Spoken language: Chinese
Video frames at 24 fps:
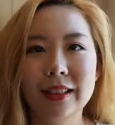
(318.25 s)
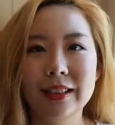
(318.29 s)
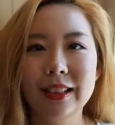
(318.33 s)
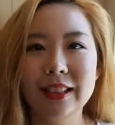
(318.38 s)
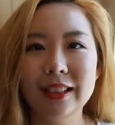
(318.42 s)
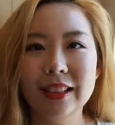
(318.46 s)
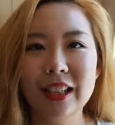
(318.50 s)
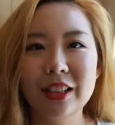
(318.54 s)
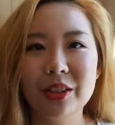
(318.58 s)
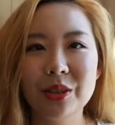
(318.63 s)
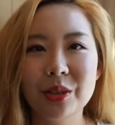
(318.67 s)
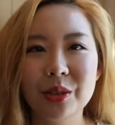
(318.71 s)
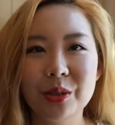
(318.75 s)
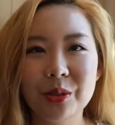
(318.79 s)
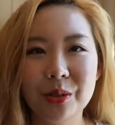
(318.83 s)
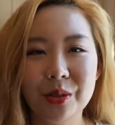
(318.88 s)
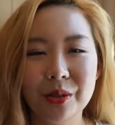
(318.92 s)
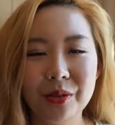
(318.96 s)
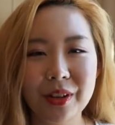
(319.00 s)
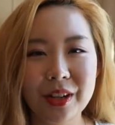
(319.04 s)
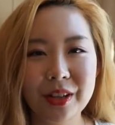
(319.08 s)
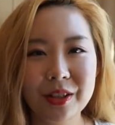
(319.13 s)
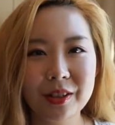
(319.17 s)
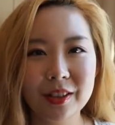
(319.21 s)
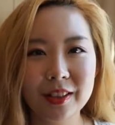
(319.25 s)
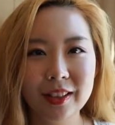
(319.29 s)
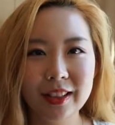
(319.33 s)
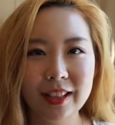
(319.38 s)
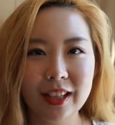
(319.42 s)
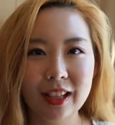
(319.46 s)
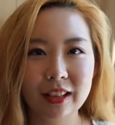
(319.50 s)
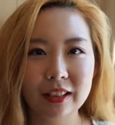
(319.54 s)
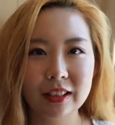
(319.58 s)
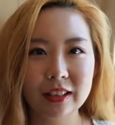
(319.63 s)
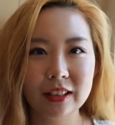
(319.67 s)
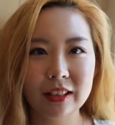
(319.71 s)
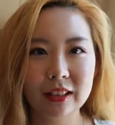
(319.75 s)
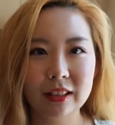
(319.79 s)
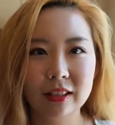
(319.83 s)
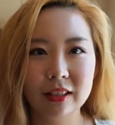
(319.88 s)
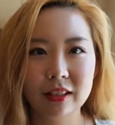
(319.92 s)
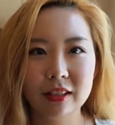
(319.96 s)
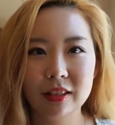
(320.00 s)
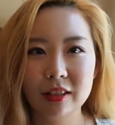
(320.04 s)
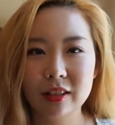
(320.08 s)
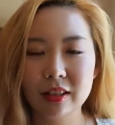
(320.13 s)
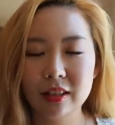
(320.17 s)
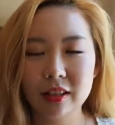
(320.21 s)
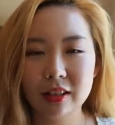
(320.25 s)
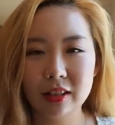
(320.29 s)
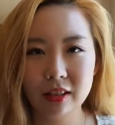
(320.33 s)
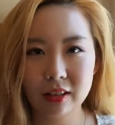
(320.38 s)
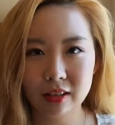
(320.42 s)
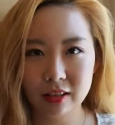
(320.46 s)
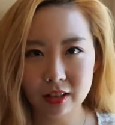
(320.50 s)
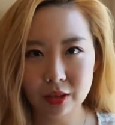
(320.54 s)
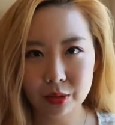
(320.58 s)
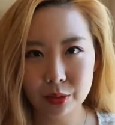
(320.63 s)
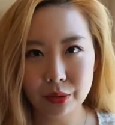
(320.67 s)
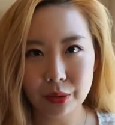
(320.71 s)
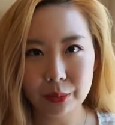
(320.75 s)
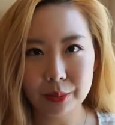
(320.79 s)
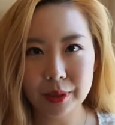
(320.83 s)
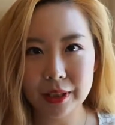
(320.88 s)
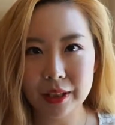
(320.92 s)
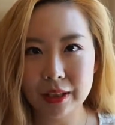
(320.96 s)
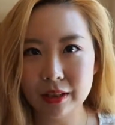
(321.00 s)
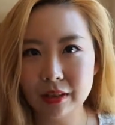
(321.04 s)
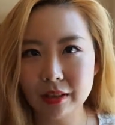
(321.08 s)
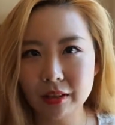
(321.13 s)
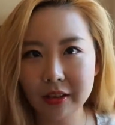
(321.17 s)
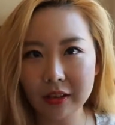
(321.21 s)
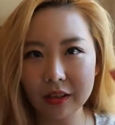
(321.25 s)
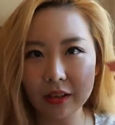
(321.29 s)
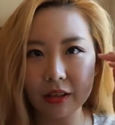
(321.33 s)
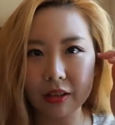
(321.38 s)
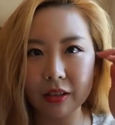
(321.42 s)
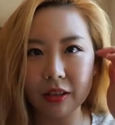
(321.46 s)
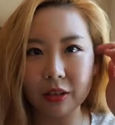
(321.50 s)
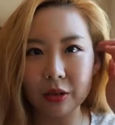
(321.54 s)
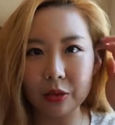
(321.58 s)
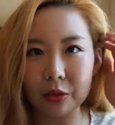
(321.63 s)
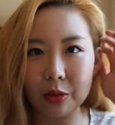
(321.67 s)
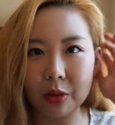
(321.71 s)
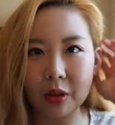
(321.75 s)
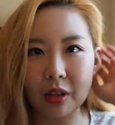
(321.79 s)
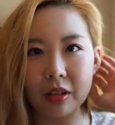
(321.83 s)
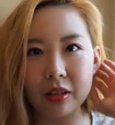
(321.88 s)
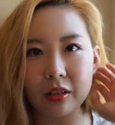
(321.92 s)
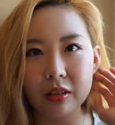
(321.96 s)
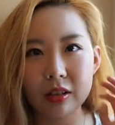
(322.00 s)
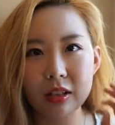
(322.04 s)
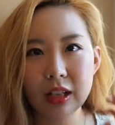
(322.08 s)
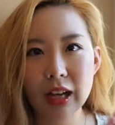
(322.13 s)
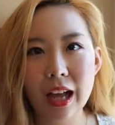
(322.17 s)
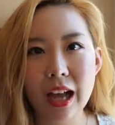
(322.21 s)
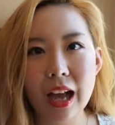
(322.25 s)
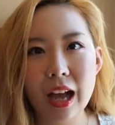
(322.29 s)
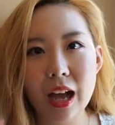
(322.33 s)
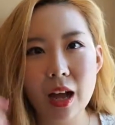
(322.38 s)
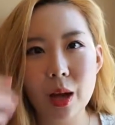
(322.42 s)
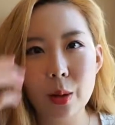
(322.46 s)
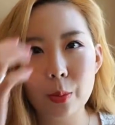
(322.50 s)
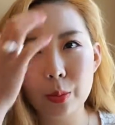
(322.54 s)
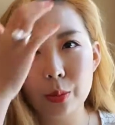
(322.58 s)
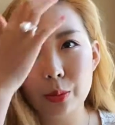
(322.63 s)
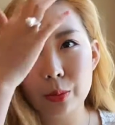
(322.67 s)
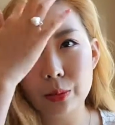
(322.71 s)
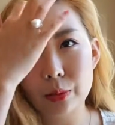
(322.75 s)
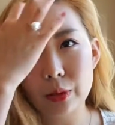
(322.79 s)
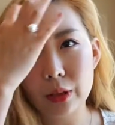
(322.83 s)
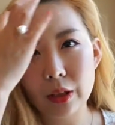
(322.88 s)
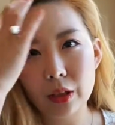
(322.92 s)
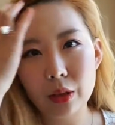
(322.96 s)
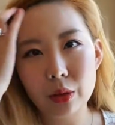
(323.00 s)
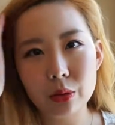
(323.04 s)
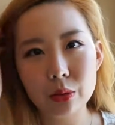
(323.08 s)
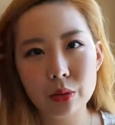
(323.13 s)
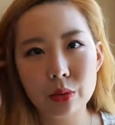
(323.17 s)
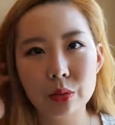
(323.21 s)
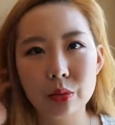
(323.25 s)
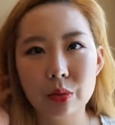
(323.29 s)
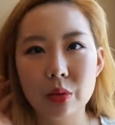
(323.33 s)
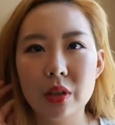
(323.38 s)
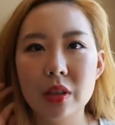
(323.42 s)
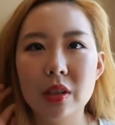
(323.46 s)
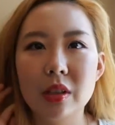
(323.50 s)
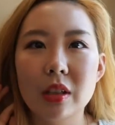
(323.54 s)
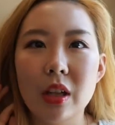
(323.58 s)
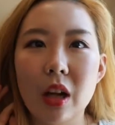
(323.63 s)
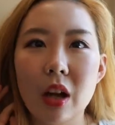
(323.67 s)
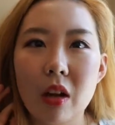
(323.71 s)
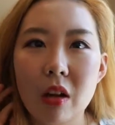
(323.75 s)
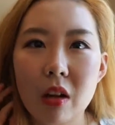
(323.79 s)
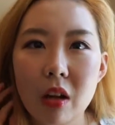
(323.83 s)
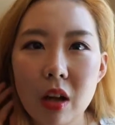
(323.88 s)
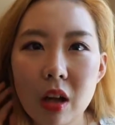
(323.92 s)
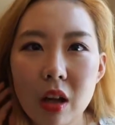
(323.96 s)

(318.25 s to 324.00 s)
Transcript: 现在就是我完妆的样子，真的跟我平时的妆差不了多少。